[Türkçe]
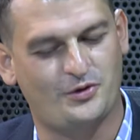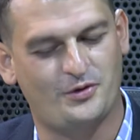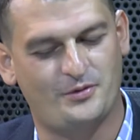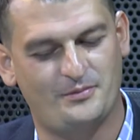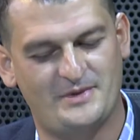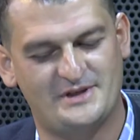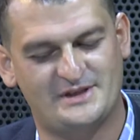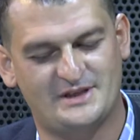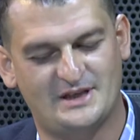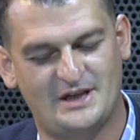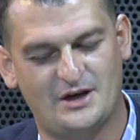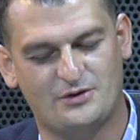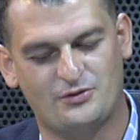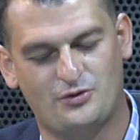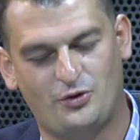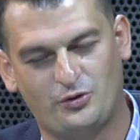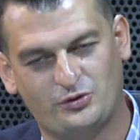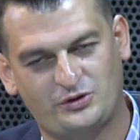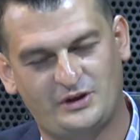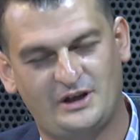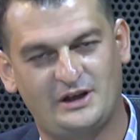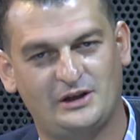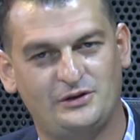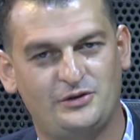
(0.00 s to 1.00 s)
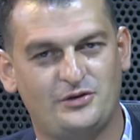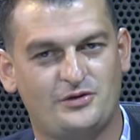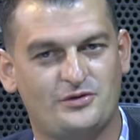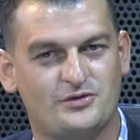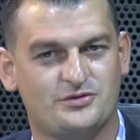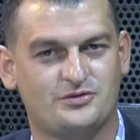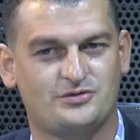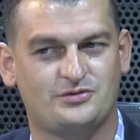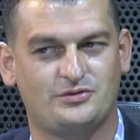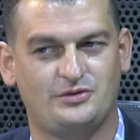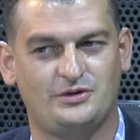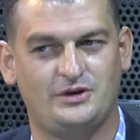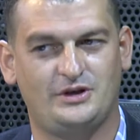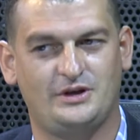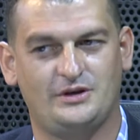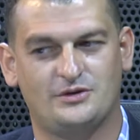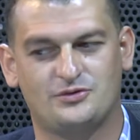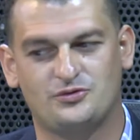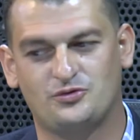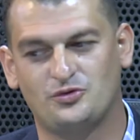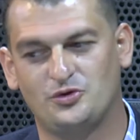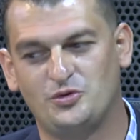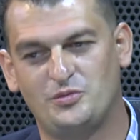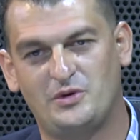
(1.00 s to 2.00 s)
Mesela kokteyl alıyoruz, e,
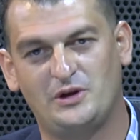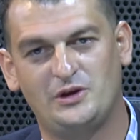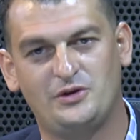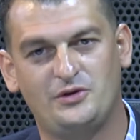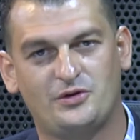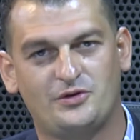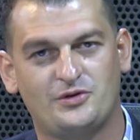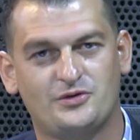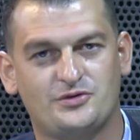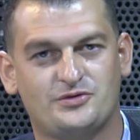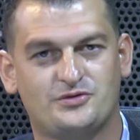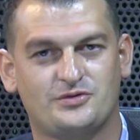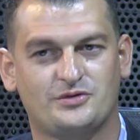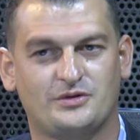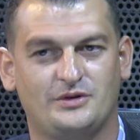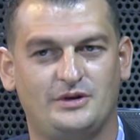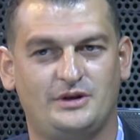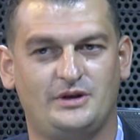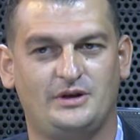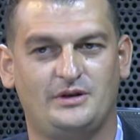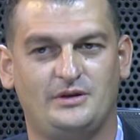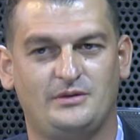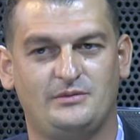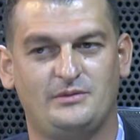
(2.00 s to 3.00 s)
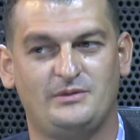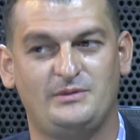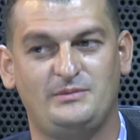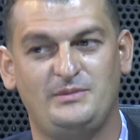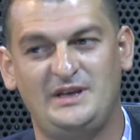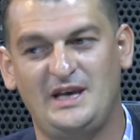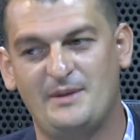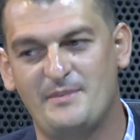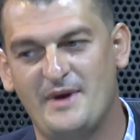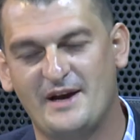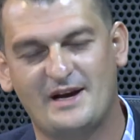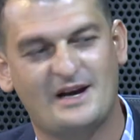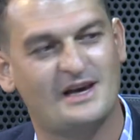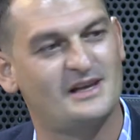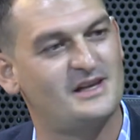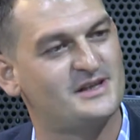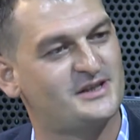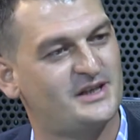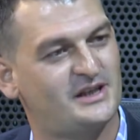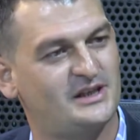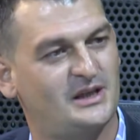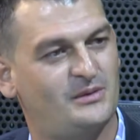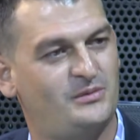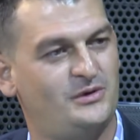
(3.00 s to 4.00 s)
sunum alıyoruz, e, bir yemek galası
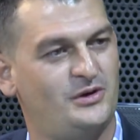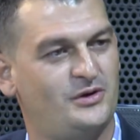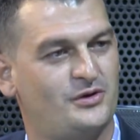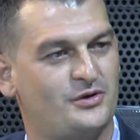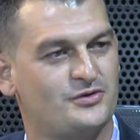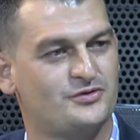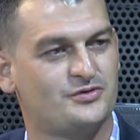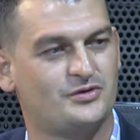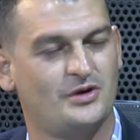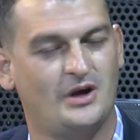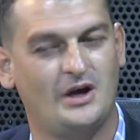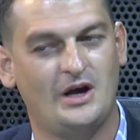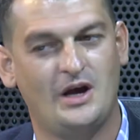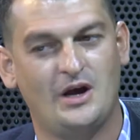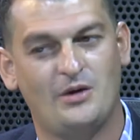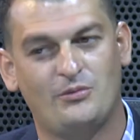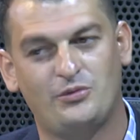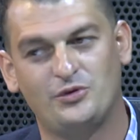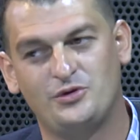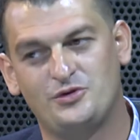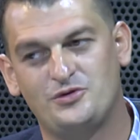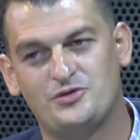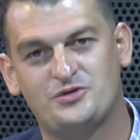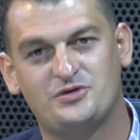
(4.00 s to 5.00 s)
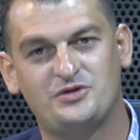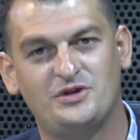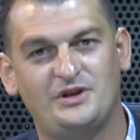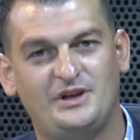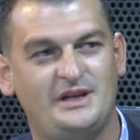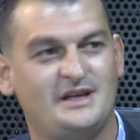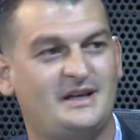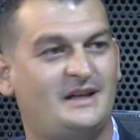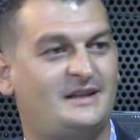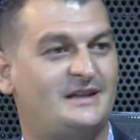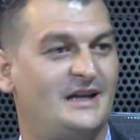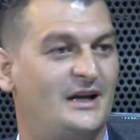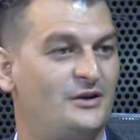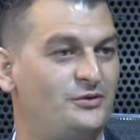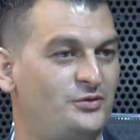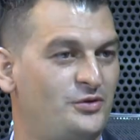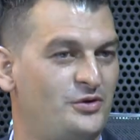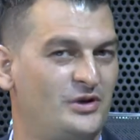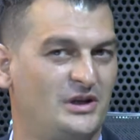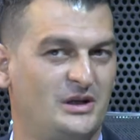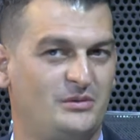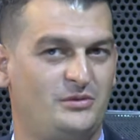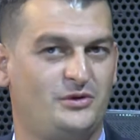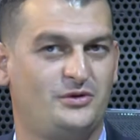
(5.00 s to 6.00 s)
alabiliyoruz. Bunun üstüne de iki tane düğün
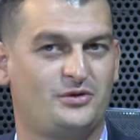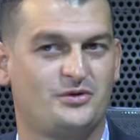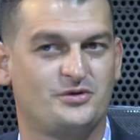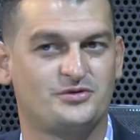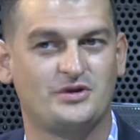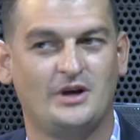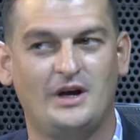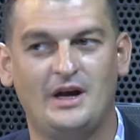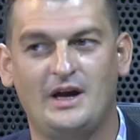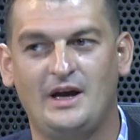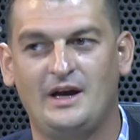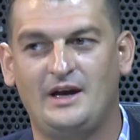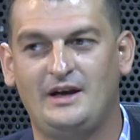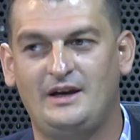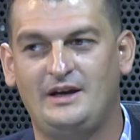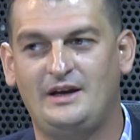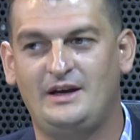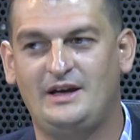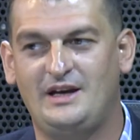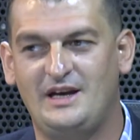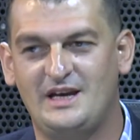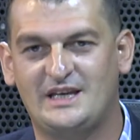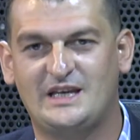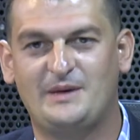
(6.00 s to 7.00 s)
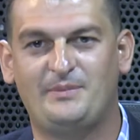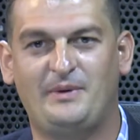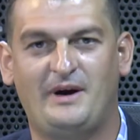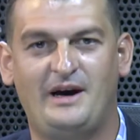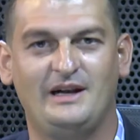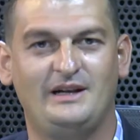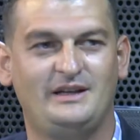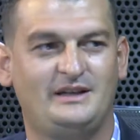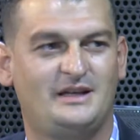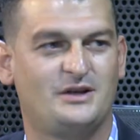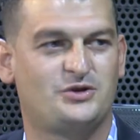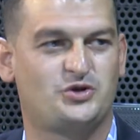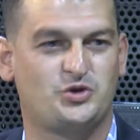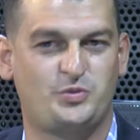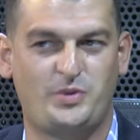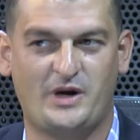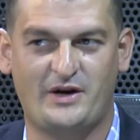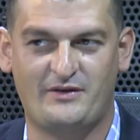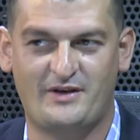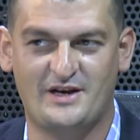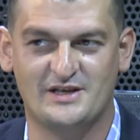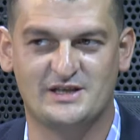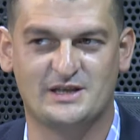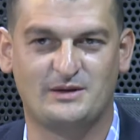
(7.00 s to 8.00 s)
alabiliyoruz. E, ekip halinde
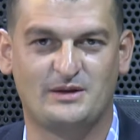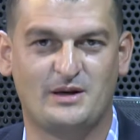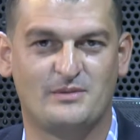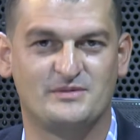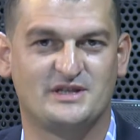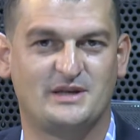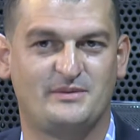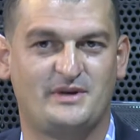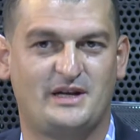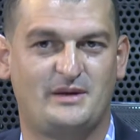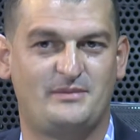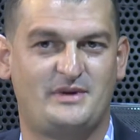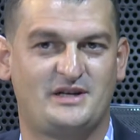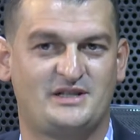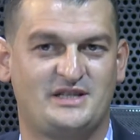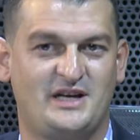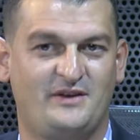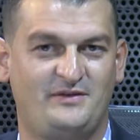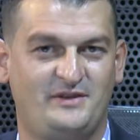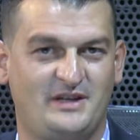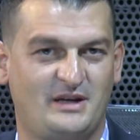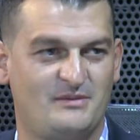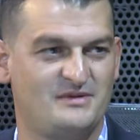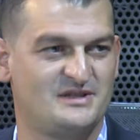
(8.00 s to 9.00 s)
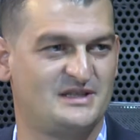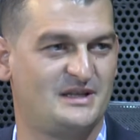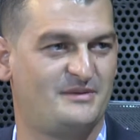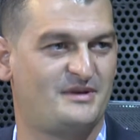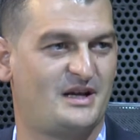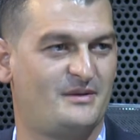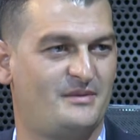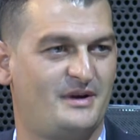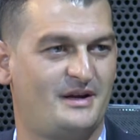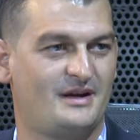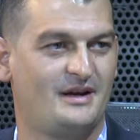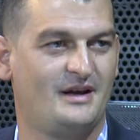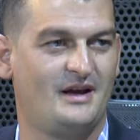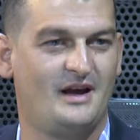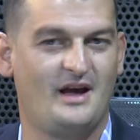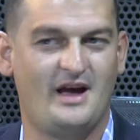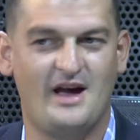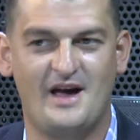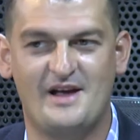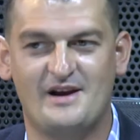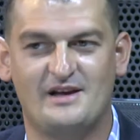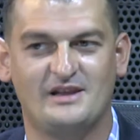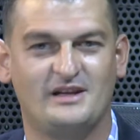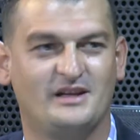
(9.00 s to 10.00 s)
supervisorlarımızla beraber, şeflerimizle beraber
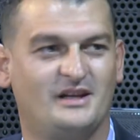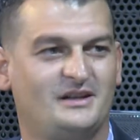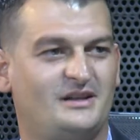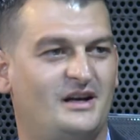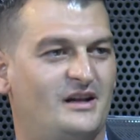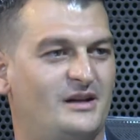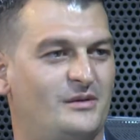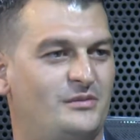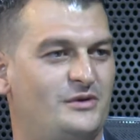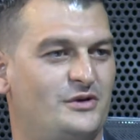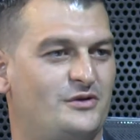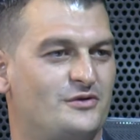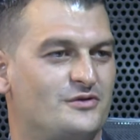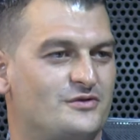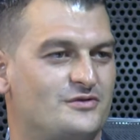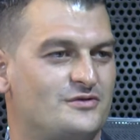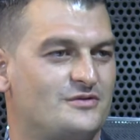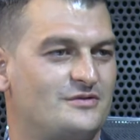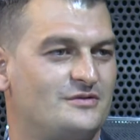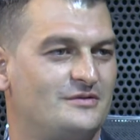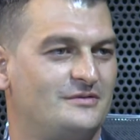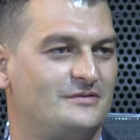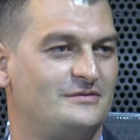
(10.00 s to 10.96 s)
her alana dağılabiliyoruz.